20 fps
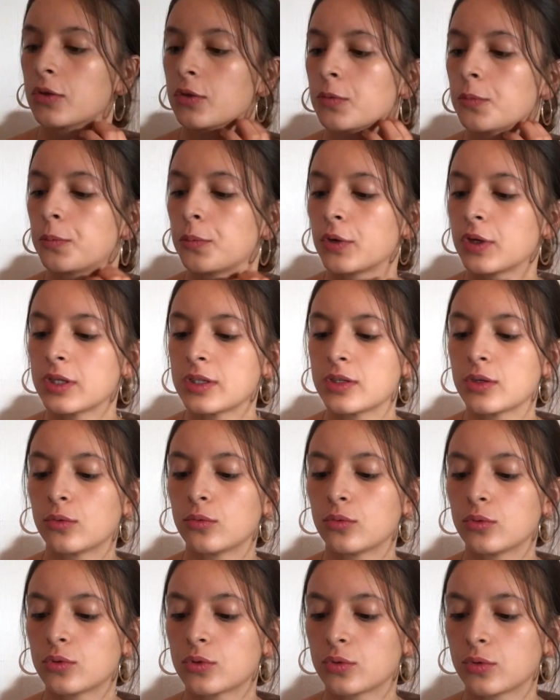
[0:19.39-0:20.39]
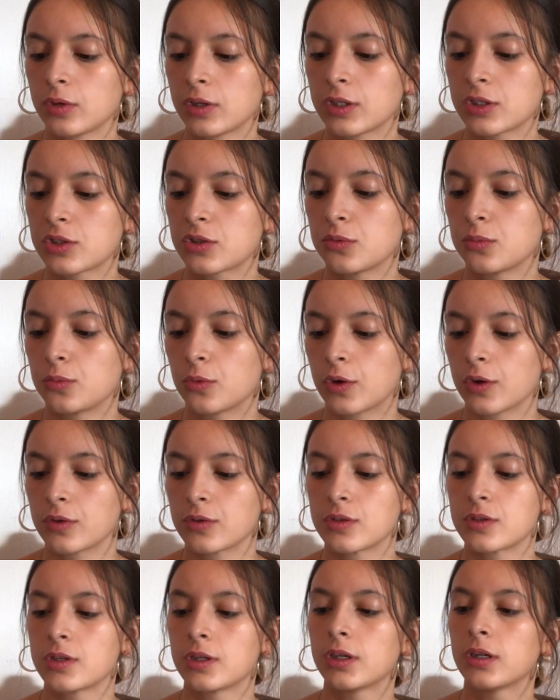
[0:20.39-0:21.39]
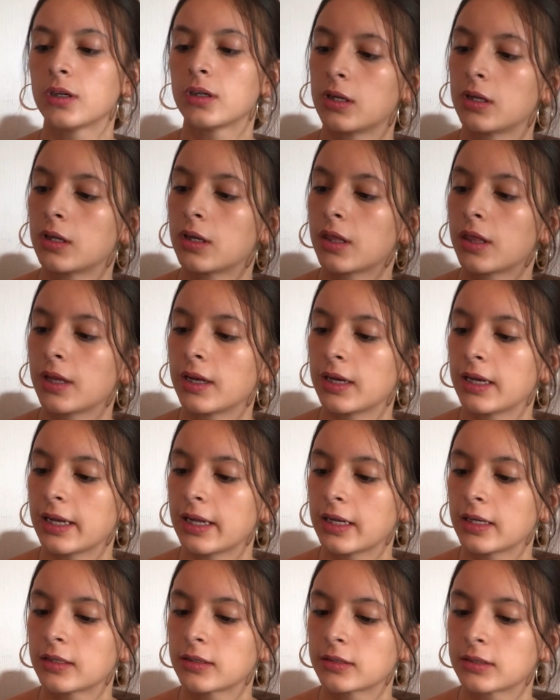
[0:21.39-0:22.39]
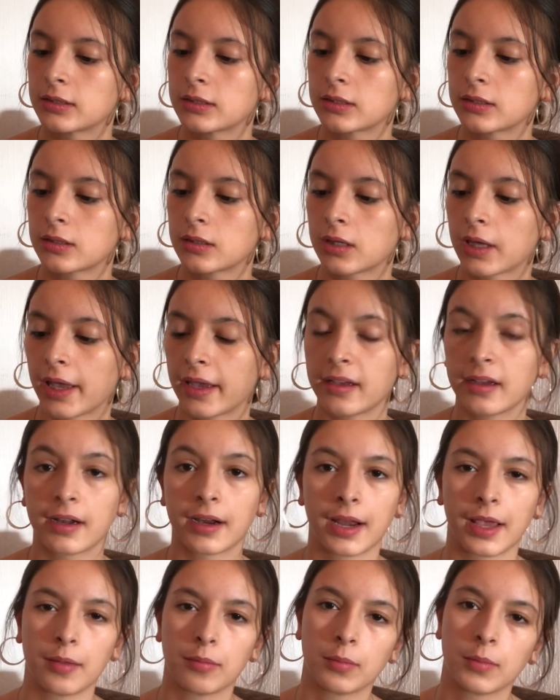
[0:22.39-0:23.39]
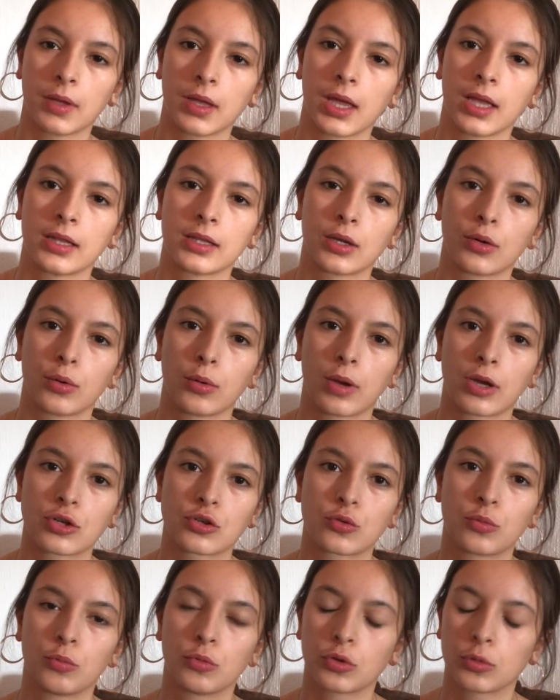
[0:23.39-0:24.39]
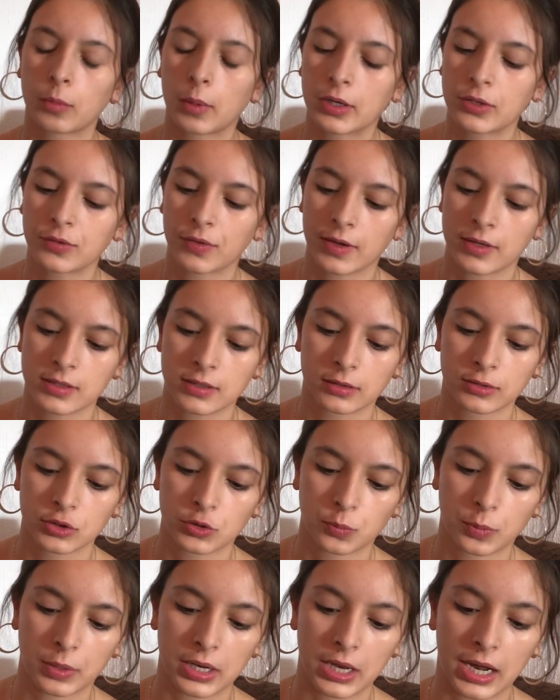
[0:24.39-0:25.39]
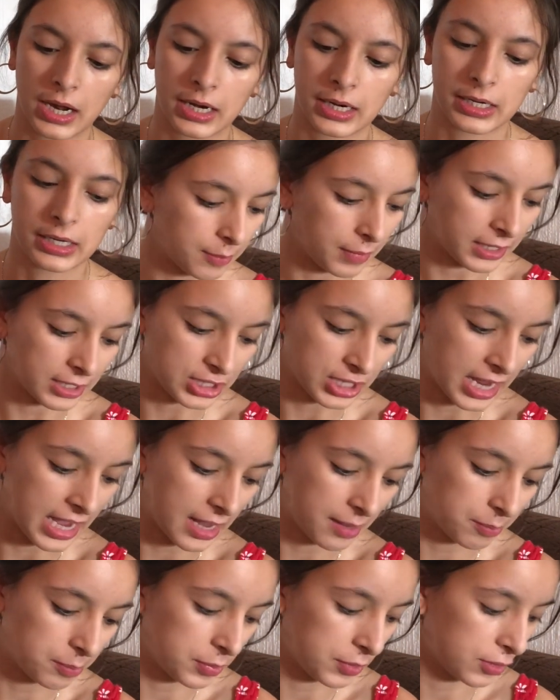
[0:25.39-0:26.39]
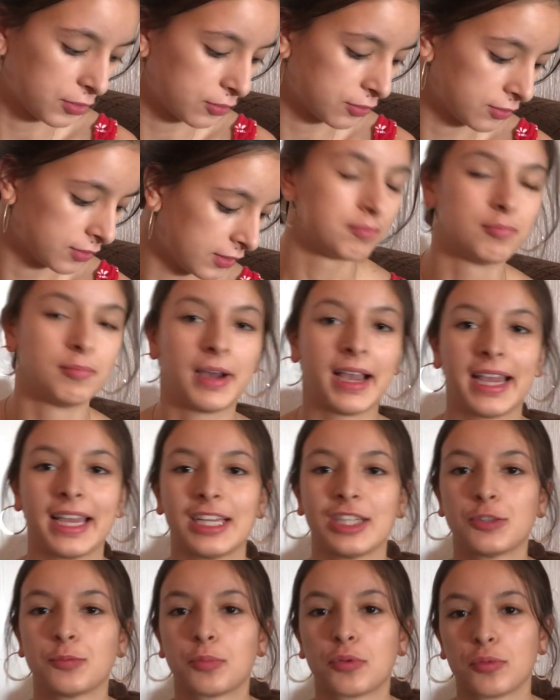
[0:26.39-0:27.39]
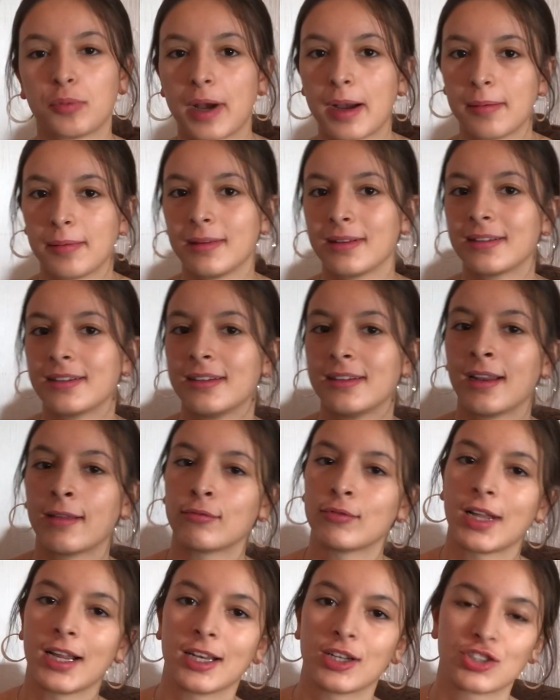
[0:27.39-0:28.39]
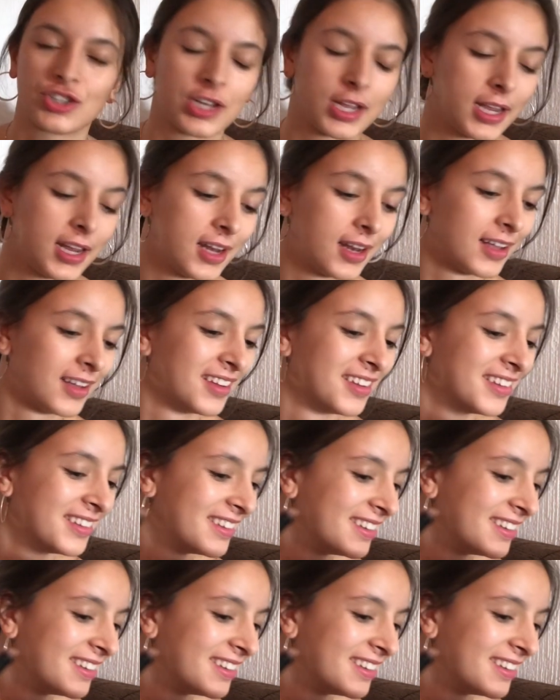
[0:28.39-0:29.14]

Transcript: Depois eu uso este bronzer uh, da NYX, que é em creme, então eu acho muito mais fácil de espalhar, mais rápido, mais provável de não dar asneira.